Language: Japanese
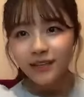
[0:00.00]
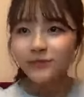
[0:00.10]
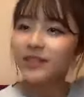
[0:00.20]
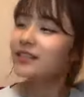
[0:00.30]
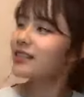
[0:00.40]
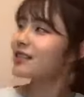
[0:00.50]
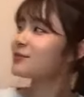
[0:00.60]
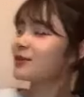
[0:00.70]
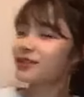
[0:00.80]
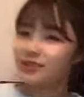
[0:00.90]
皆さんで
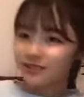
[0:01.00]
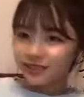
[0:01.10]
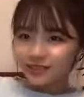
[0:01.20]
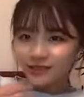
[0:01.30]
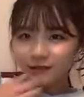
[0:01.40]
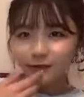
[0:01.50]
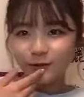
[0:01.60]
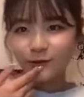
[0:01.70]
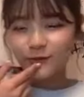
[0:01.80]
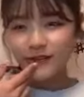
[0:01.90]
もちょっと
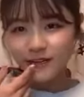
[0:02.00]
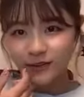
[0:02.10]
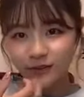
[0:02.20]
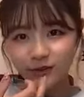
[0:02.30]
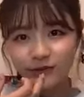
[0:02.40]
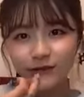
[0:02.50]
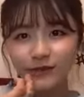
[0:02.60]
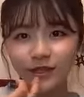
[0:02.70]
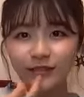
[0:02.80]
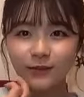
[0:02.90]
ここまではちょっとずっ
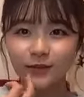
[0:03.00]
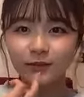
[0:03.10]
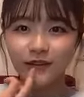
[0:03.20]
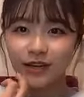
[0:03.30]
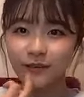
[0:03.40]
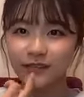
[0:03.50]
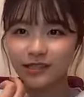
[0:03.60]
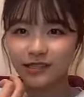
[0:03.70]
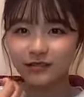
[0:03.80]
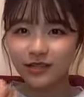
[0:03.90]
と頭を悩ませ
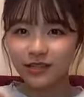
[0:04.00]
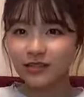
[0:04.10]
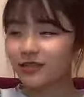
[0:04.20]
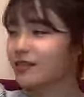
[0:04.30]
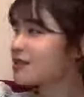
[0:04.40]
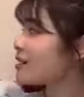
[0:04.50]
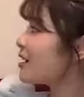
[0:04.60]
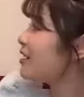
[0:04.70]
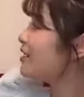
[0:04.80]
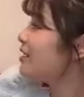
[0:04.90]
てる感じでした
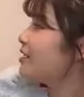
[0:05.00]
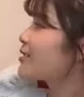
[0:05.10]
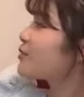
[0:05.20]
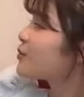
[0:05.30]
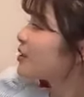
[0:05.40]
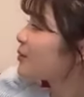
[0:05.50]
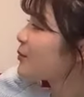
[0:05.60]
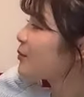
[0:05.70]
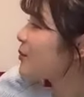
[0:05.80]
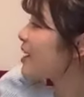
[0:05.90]
がここは
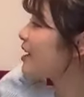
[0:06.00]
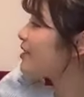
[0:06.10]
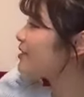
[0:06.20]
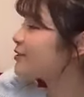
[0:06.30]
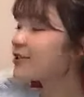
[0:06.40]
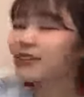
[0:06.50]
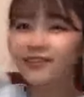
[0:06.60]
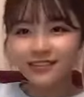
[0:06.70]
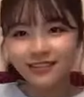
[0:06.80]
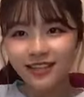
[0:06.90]
もうパーッと
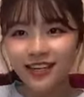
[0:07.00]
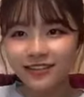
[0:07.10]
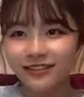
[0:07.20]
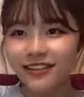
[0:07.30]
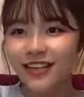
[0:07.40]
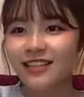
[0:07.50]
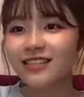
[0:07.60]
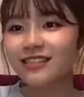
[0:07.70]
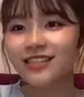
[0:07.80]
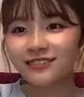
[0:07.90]
カラオケ配
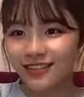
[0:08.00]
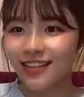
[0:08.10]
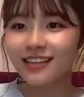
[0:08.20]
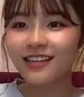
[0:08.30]
信なので